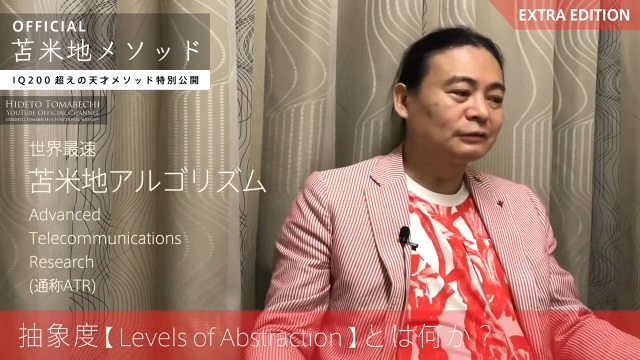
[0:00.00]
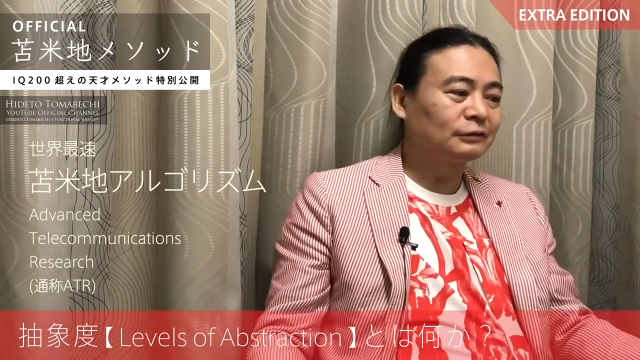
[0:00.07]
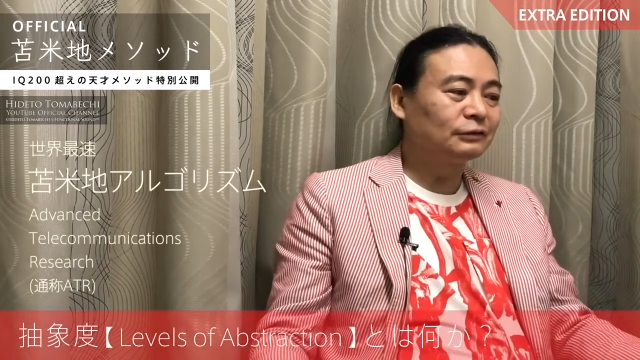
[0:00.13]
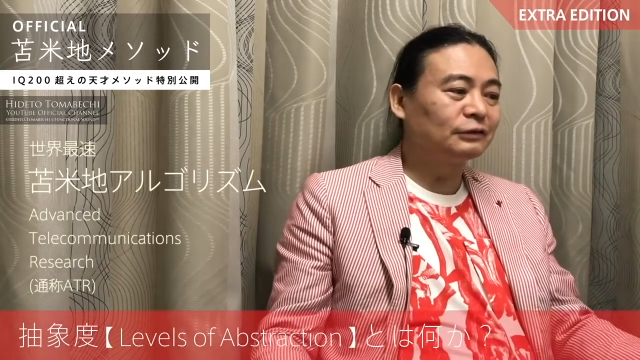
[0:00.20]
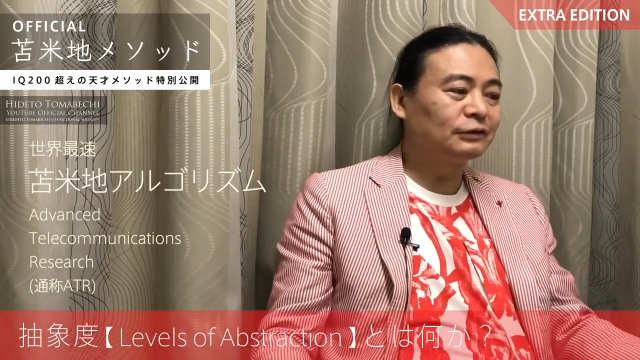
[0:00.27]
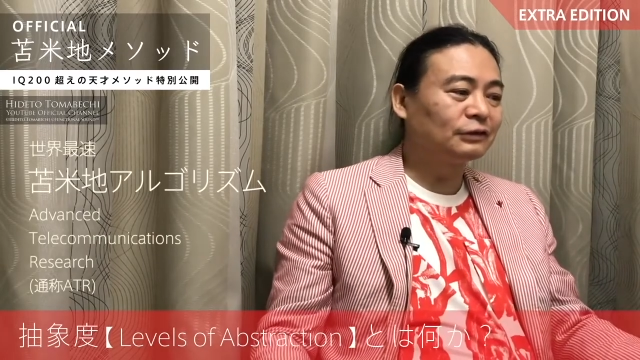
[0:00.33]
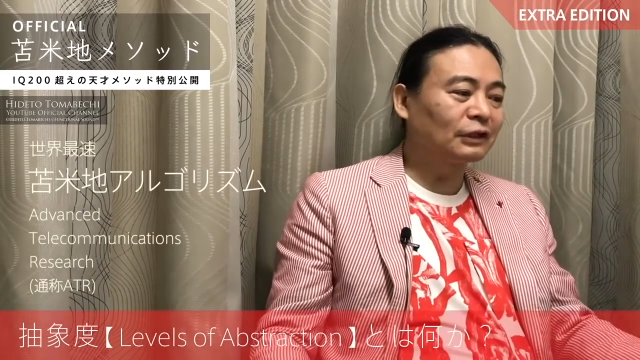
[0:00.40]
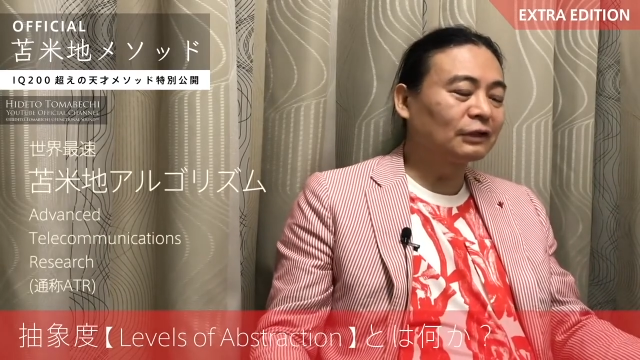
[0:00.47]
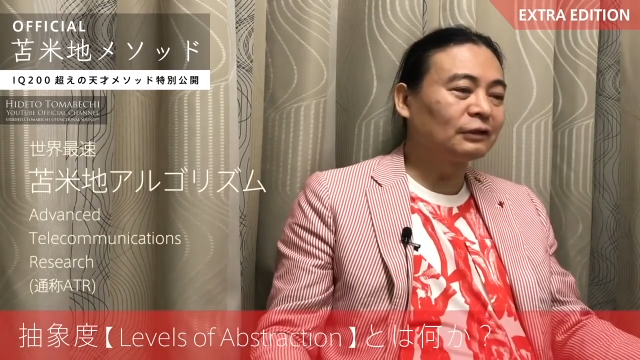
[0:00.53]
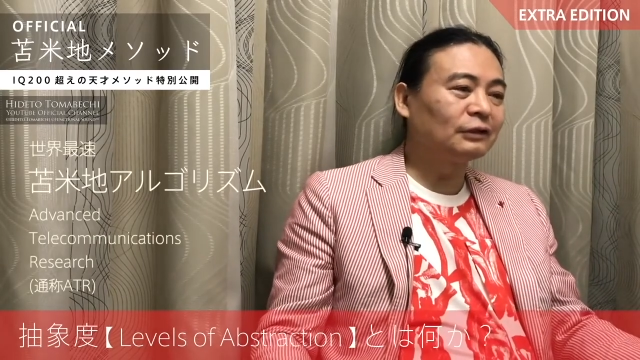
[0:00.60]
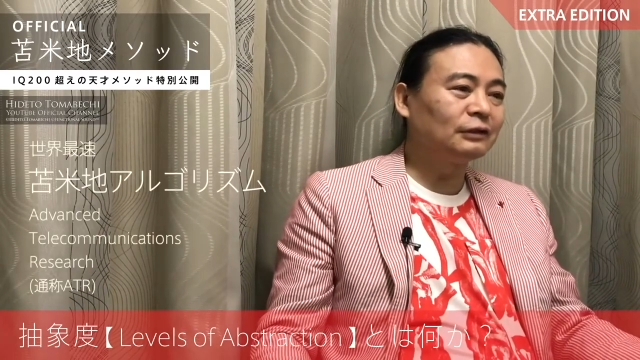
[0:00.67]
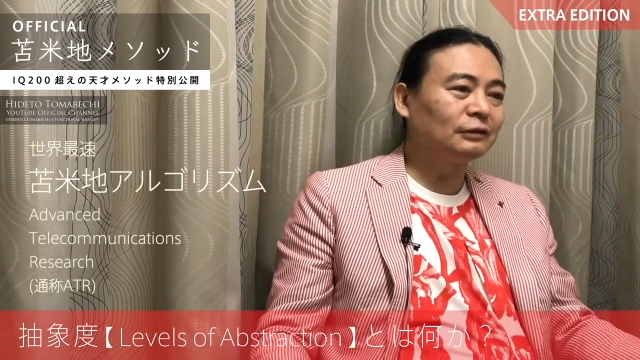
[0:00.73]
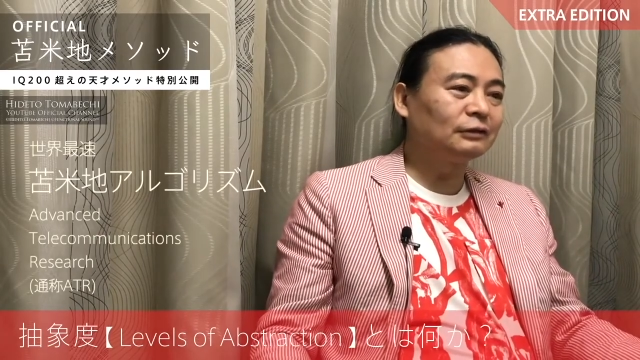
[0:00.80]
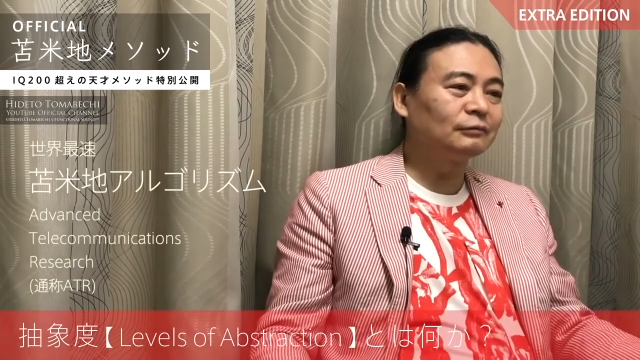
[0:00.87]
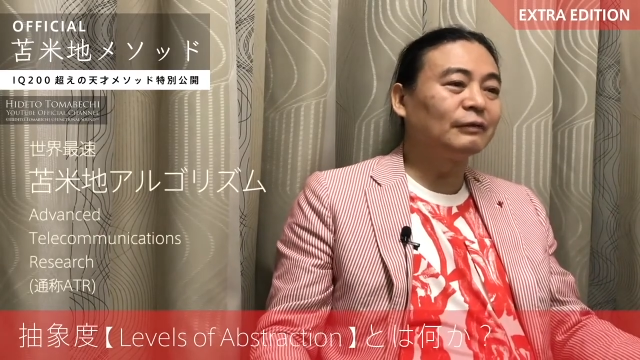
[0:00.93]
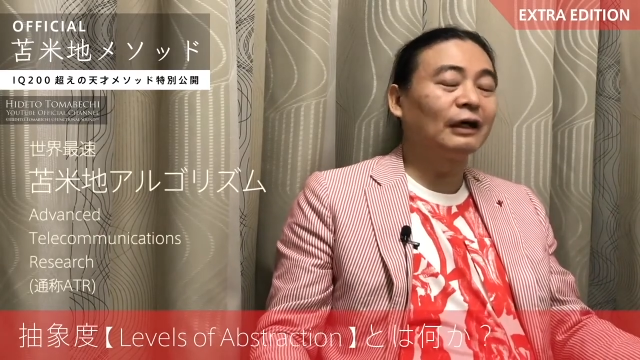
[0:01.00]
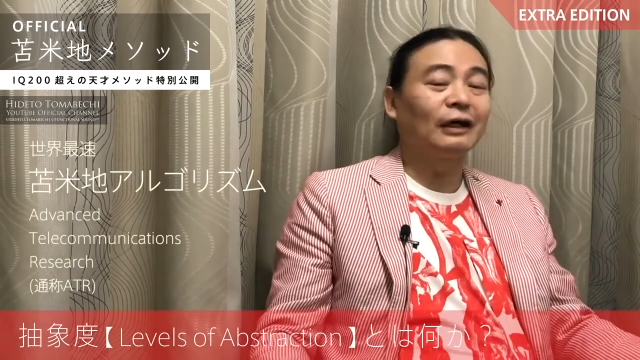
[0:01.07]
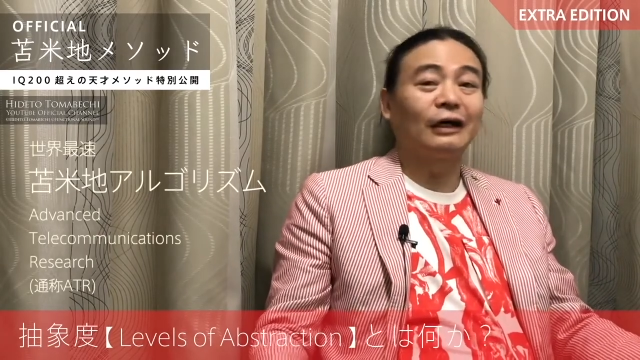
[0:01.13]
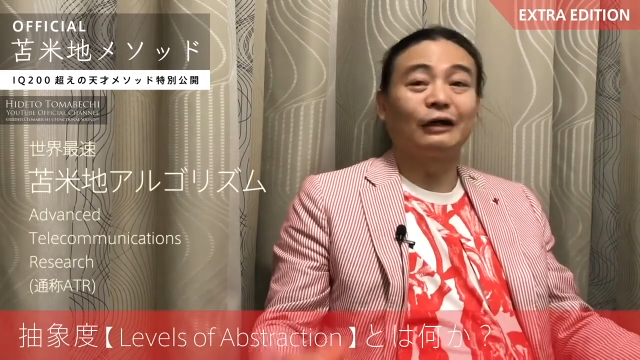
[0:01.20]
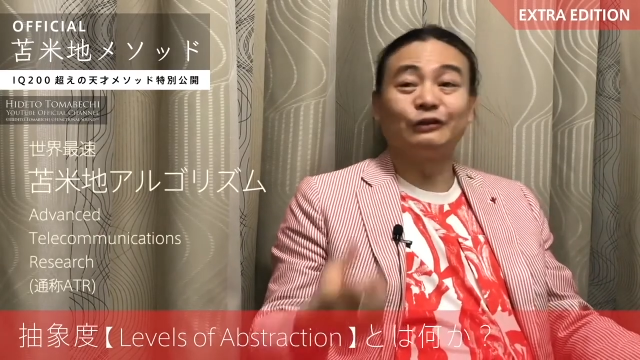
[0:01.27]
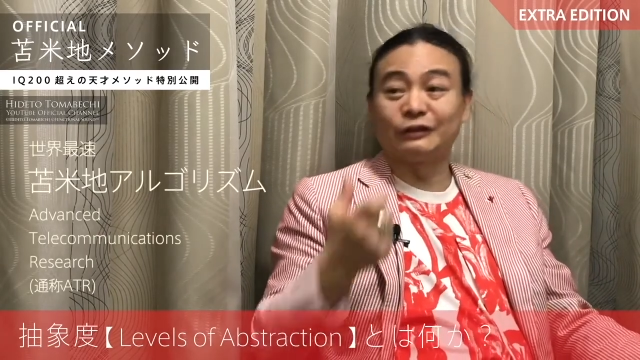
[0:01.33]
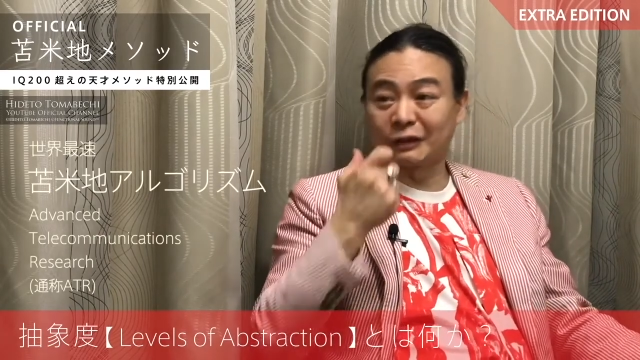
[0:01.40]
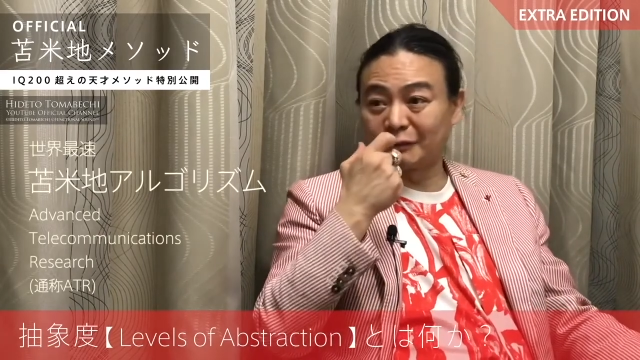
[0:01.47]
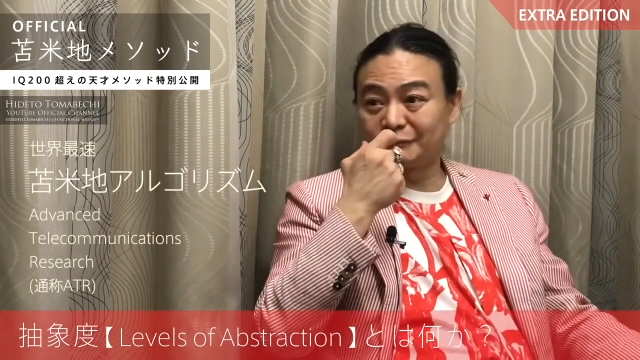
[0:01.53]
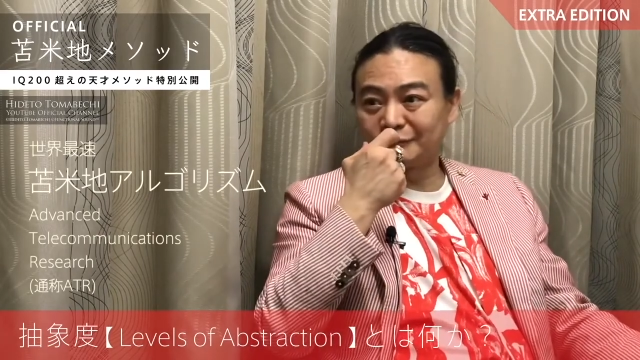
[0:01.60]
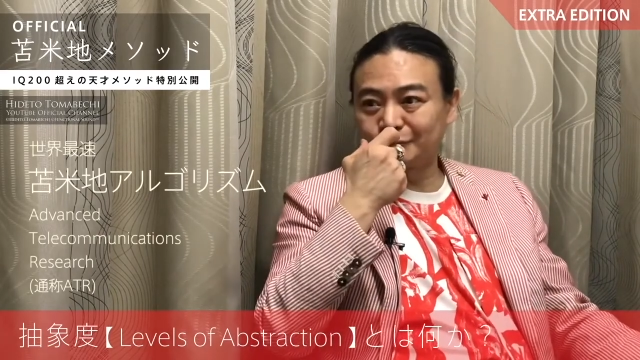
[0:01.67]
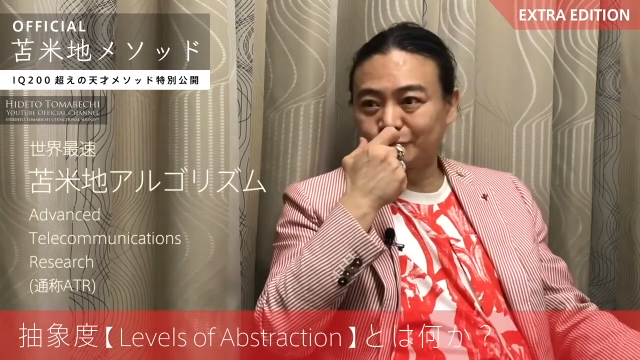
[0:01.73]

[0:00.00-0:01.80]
国が今あるじゃん